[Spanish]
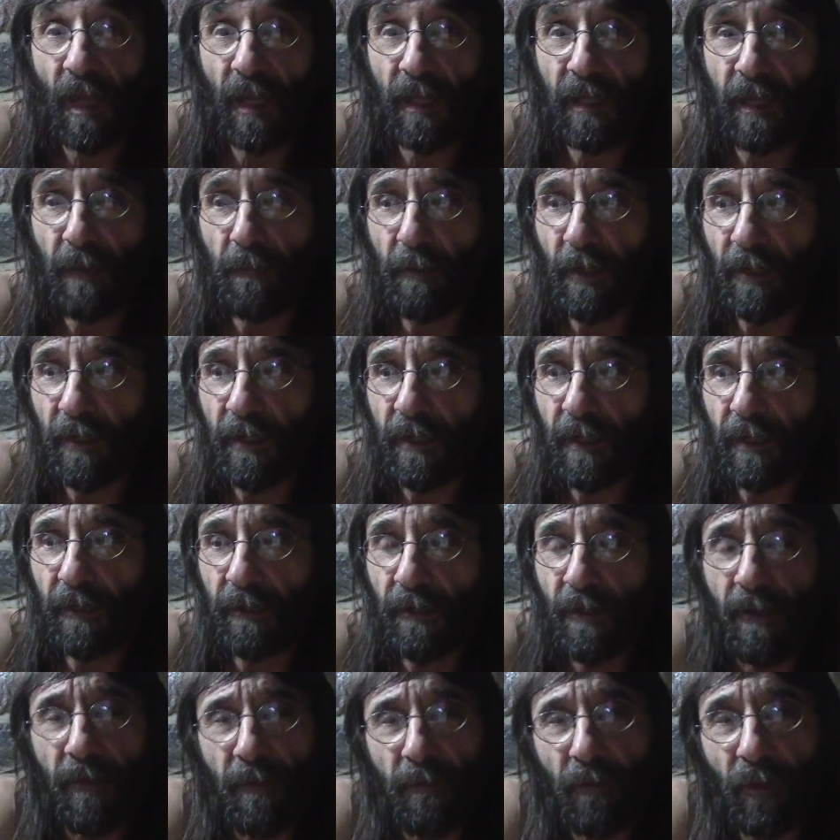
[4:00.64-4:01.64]

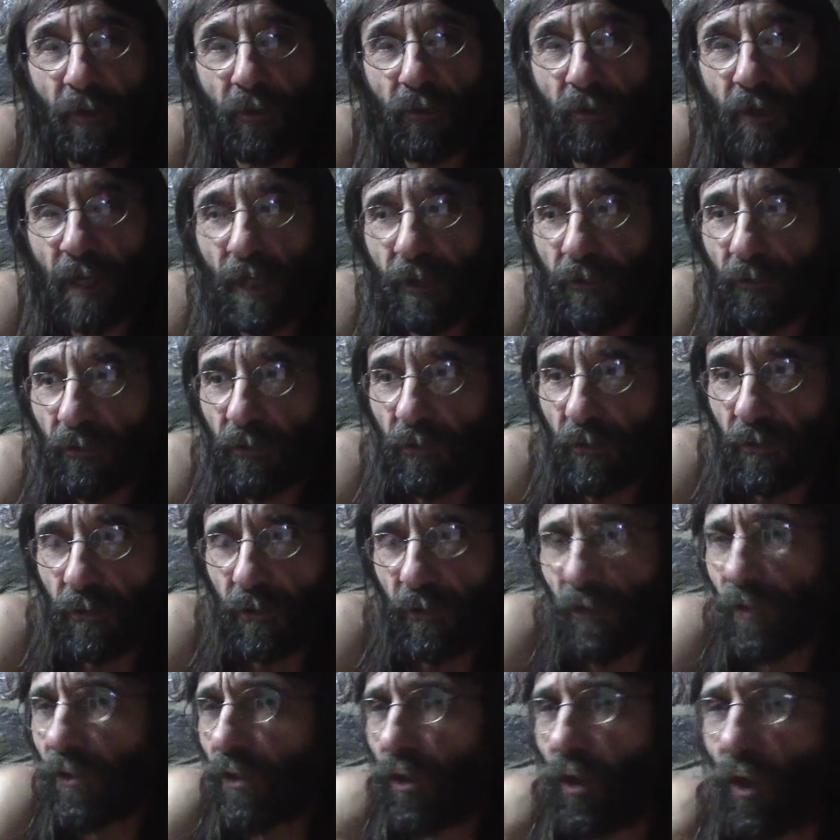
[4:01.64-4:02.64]
escaparían, pero claro,
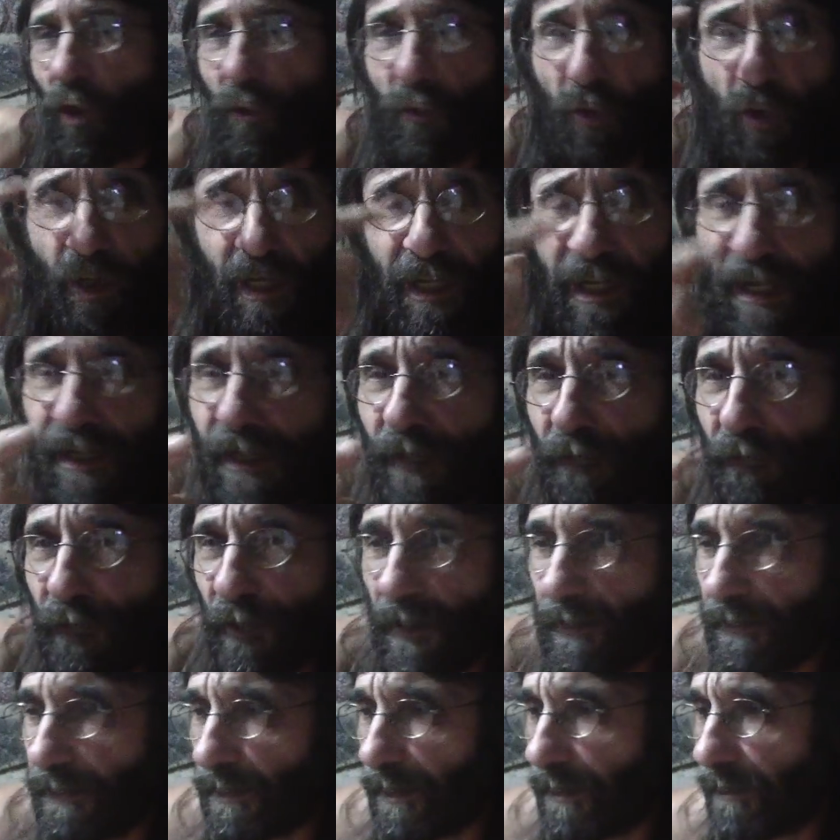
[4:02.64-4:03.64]
como el
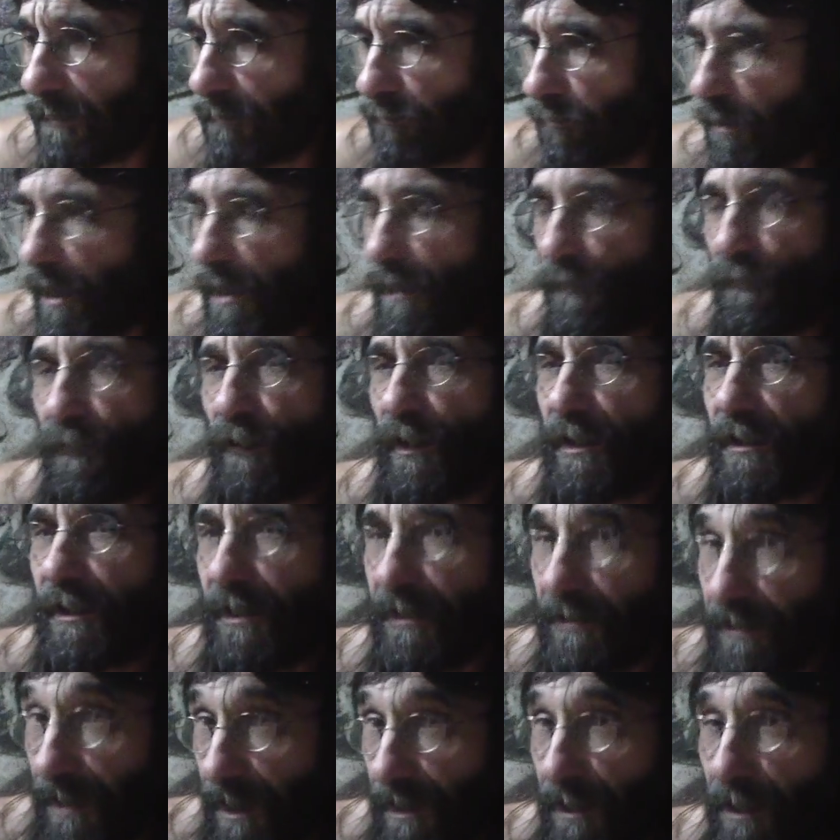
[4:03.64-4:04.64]
elefante, un
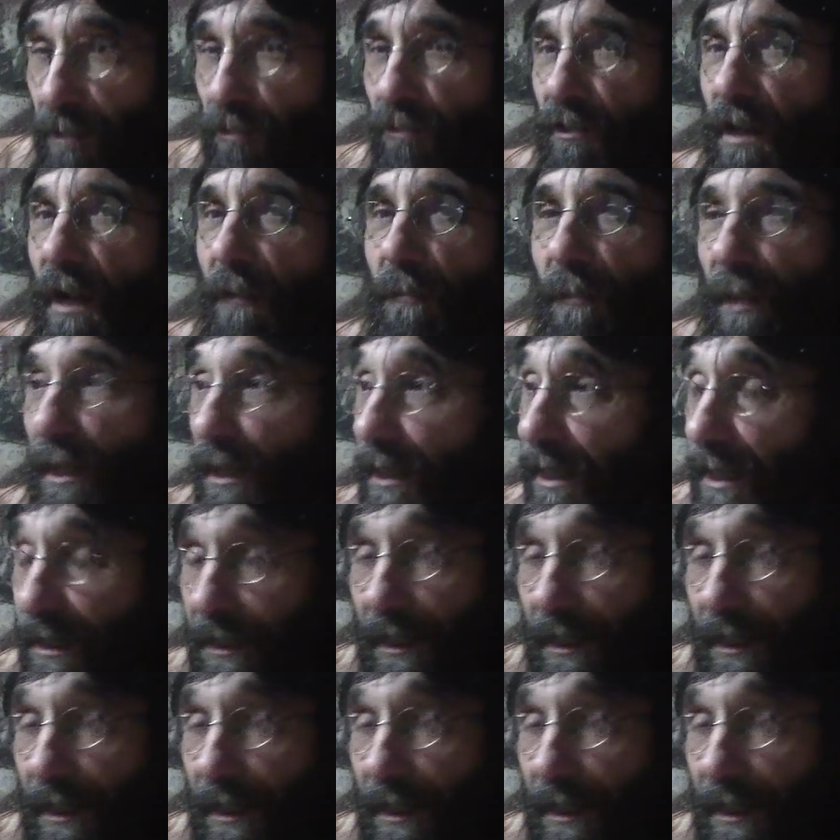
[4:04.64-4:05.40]
elefante ya digo capaz de